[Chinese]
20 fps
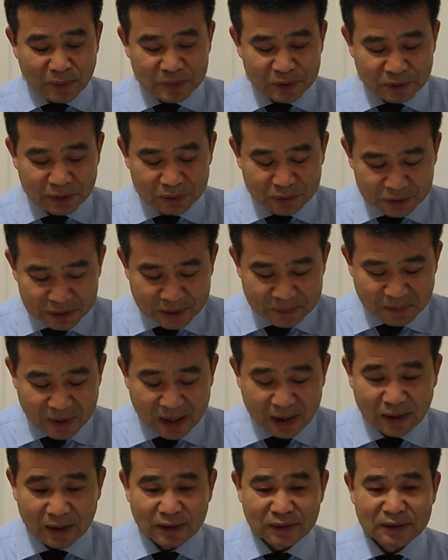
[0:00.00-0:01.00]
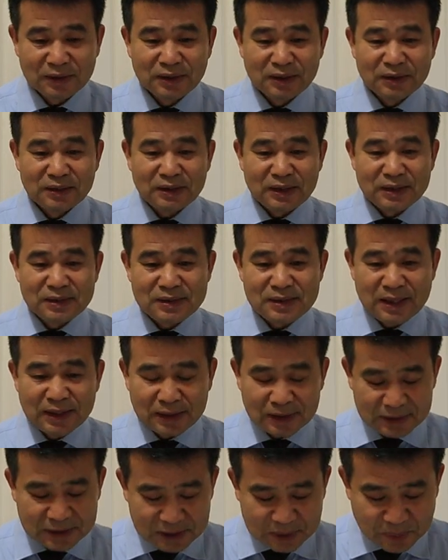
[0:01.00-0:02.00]
呢，我们说有审判啊。哎，在
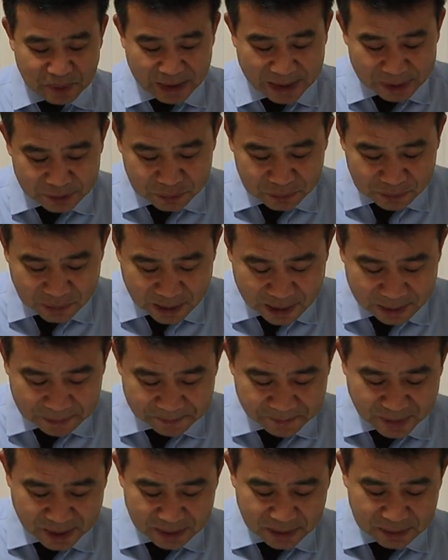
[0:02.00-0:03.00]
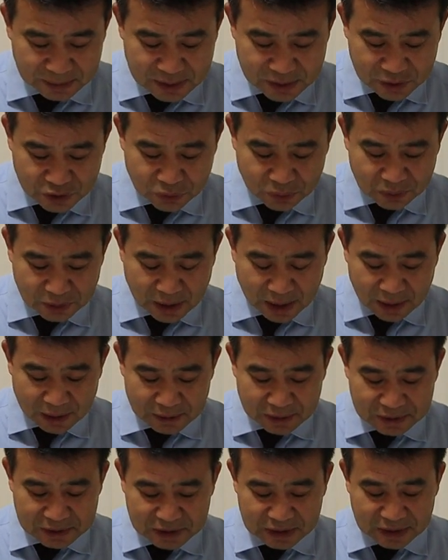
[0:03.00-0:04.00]
这个希伯来书啊，第九章
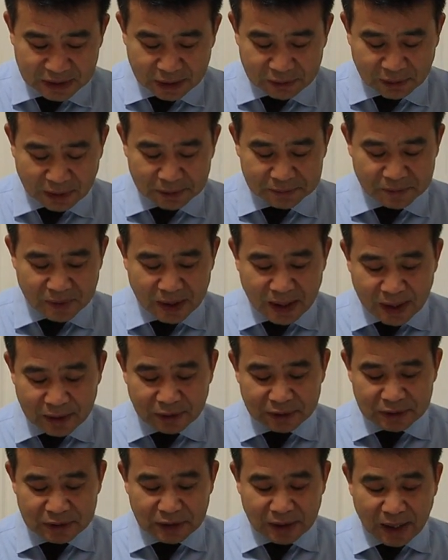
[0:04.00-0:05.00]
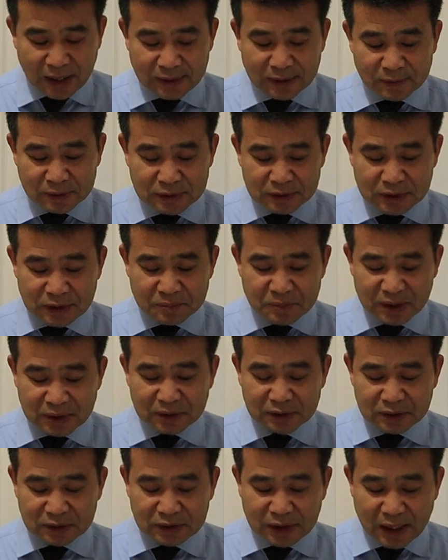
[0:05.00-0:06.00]
二十七节是吧？按照按照定
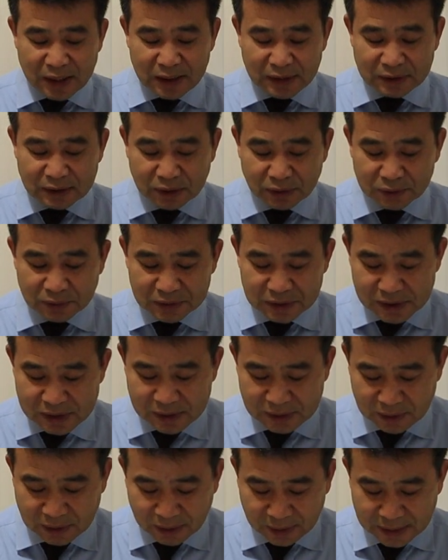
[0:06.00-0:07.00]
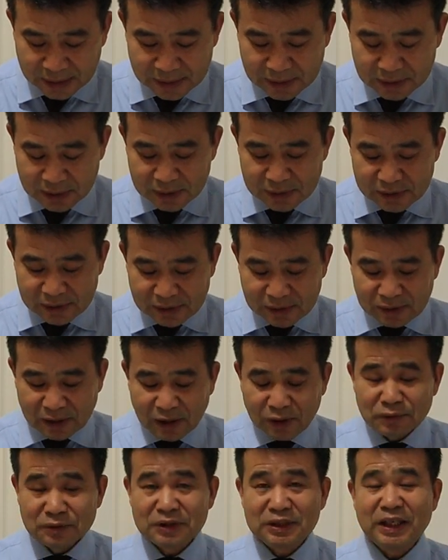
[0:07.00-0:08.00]
命，人人都有一死。OK，死
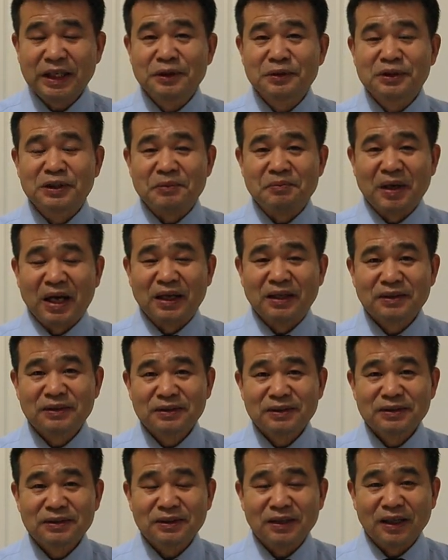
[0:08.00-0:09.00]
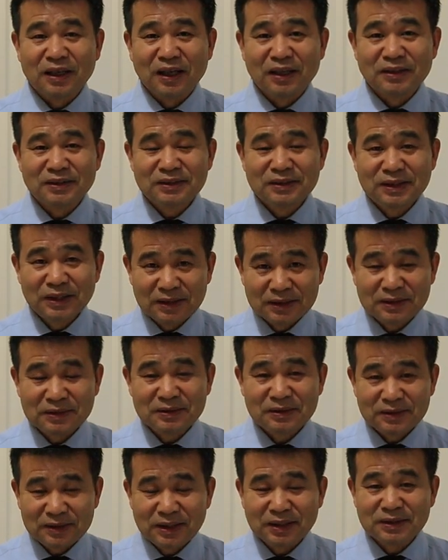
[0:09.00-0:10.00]
后且有审判啊。这个
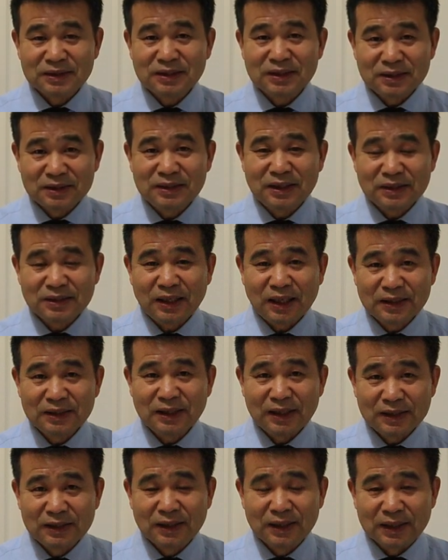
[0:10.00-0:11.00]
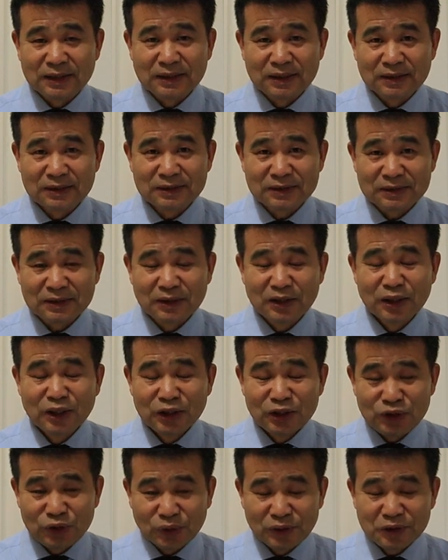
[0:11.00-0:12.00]
是这个是这是很非常肯定的事情。
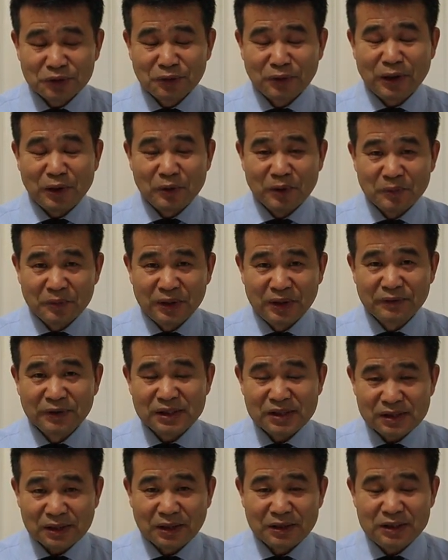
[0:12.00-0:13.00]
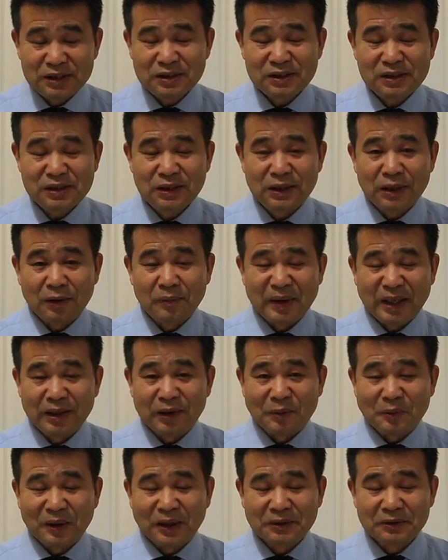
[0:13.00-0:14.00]
有的时候啊，我们不认为死了一死一了百
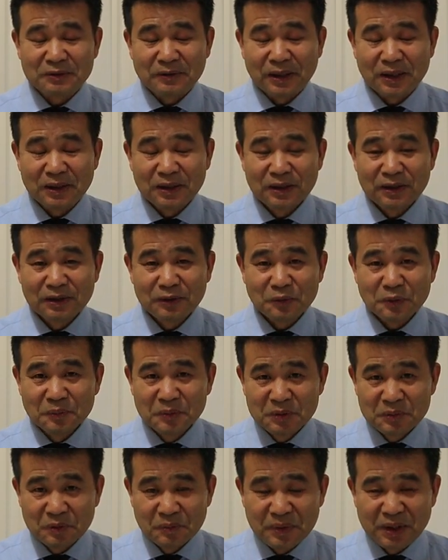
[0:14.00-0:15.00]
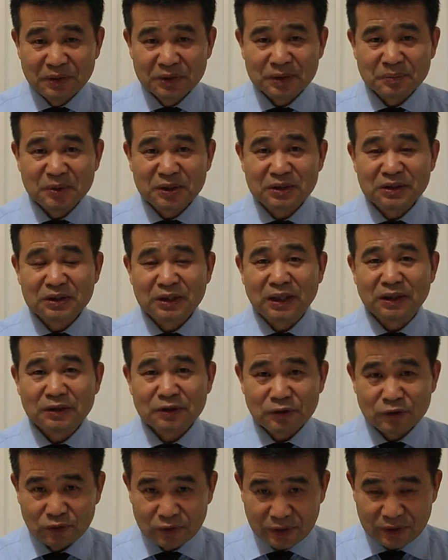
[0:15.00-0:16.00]
了嘛，是吧？我们就没有什么事情了，
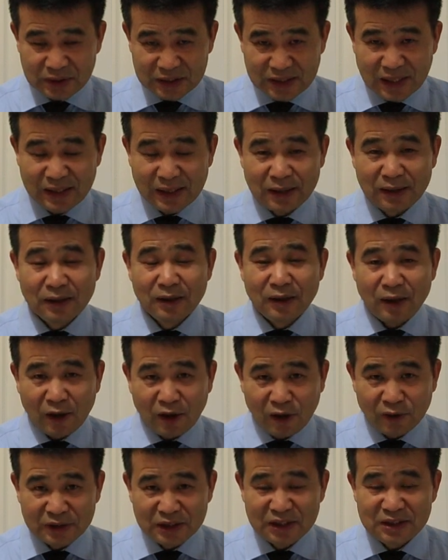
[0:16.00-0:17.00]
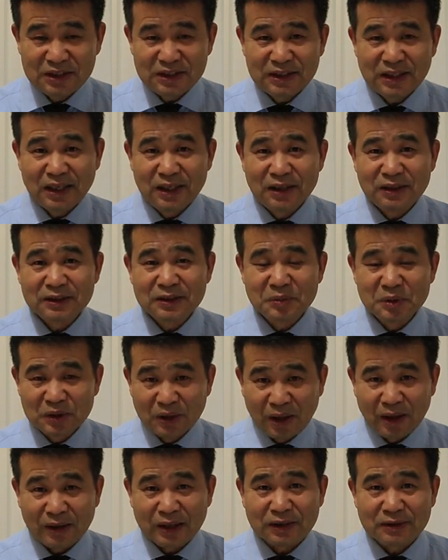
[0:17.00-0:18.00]
所以现在好好珍惜现在的生命
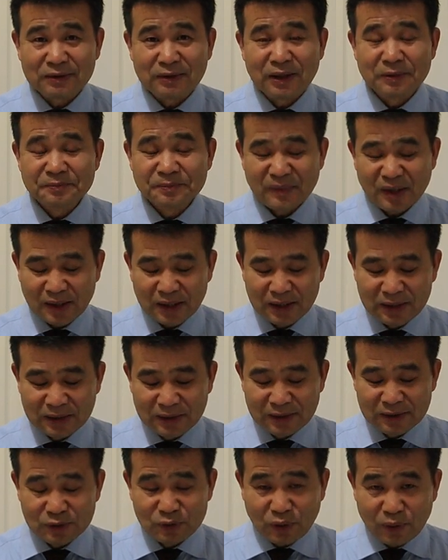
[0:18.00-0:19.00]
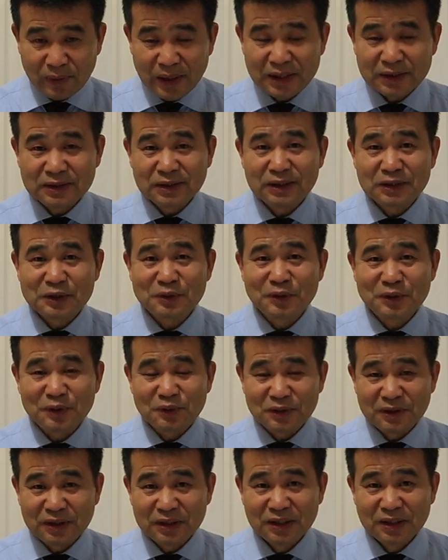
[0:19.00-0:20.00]
就好了，是吧？OK，做坏事的时候，
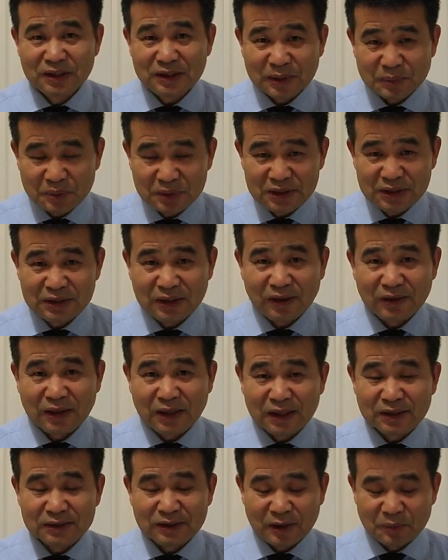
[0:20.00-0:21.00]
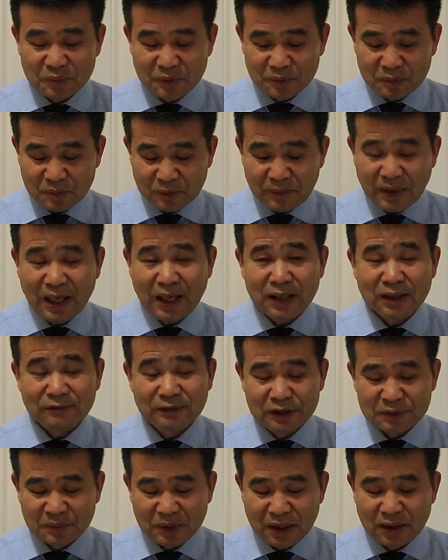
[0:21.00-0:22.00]
有人也不计较，是吧？不不怕，
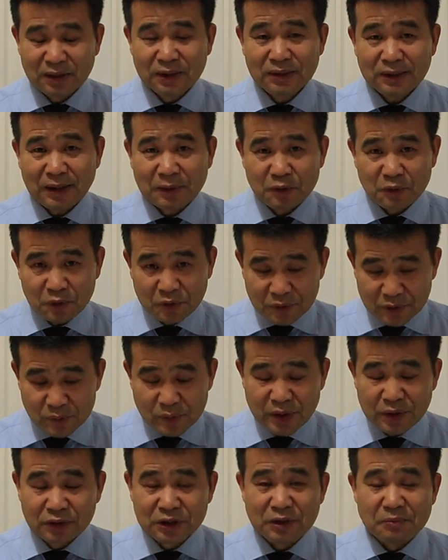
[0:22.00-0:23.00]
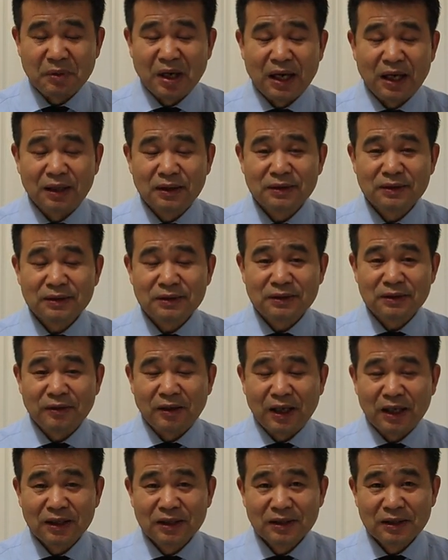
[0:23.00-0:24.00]
为什么呢？他认为没有审判，
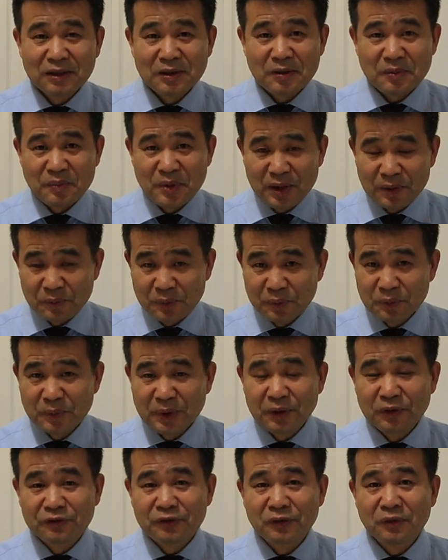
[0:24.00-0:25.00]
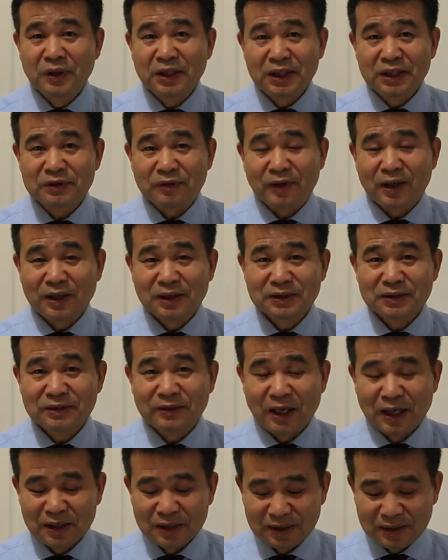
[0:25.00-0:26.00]
是吧？没不没有复活这说，
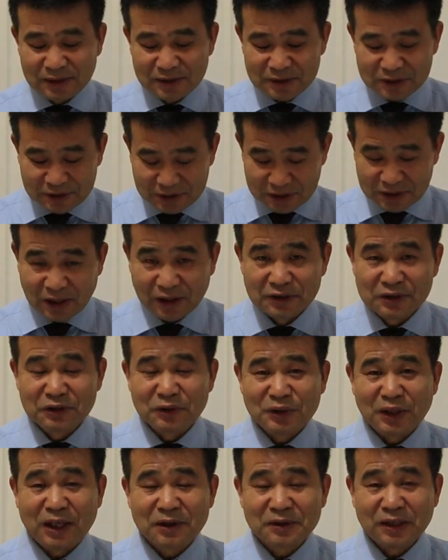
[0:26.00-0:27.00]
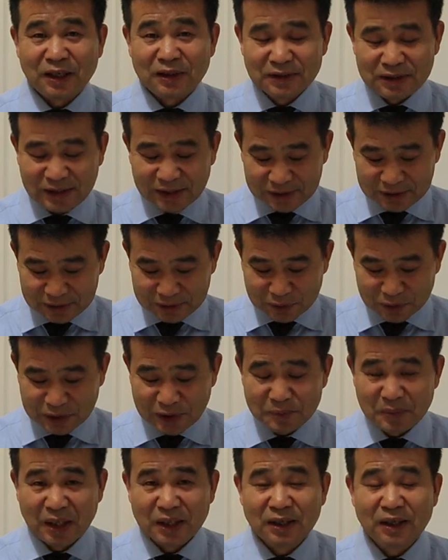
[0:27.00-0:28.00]
是吧？实际上是有的，而且是有
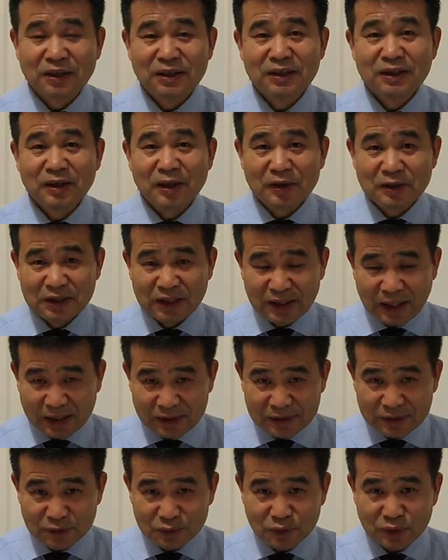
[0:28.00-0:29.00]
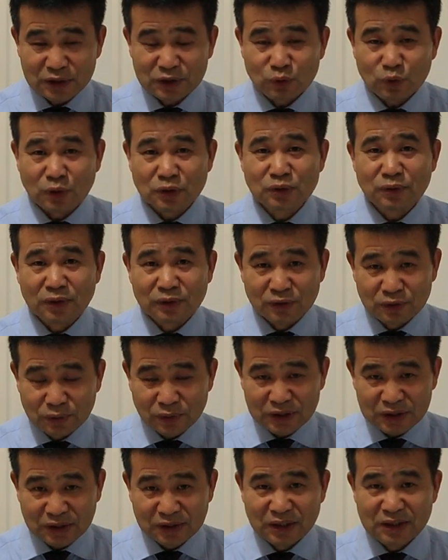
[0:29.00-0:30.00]
审判的，而且按你所所做的
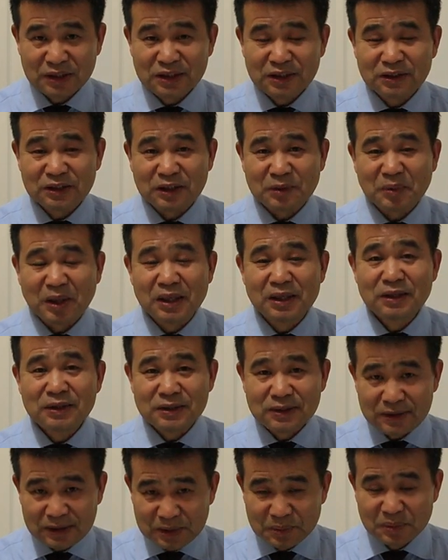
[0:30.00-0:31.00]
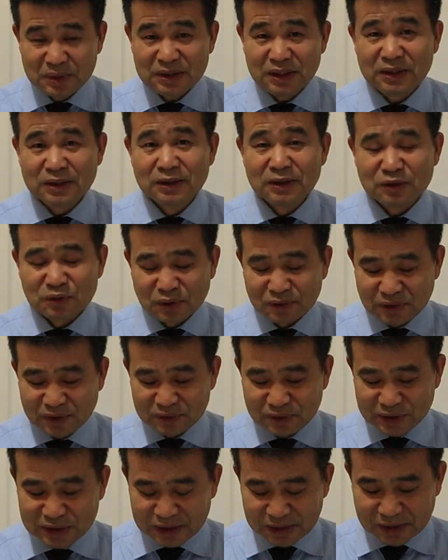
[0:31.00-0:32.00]
所行的进行审判，你信不信？所
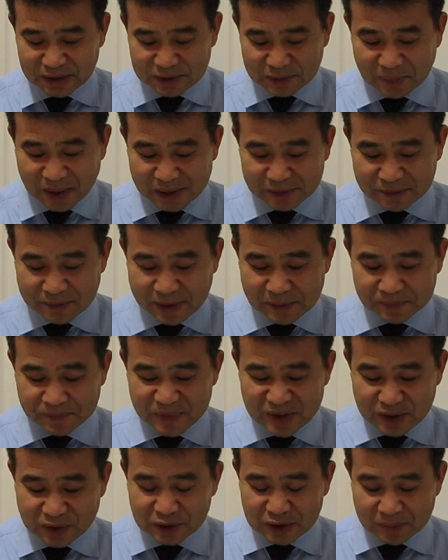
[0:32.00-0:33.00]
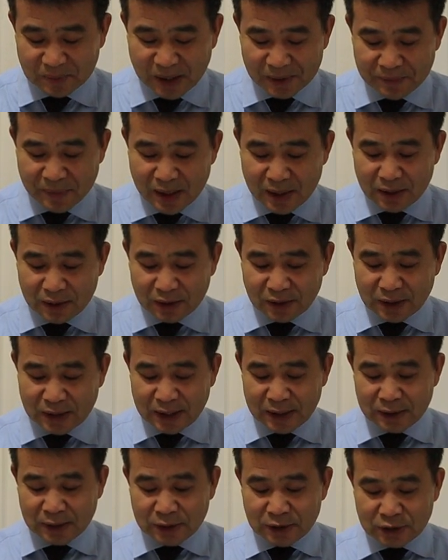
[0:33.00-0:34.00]
做所行的审判，是吧？皆有审
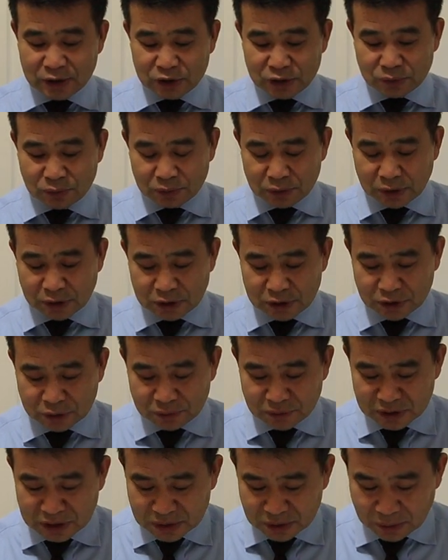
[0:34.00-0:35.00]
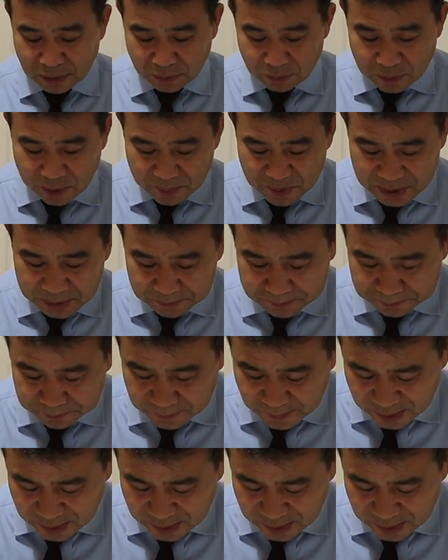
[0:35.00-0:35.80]
判，OK，使徒使徒信就说我们。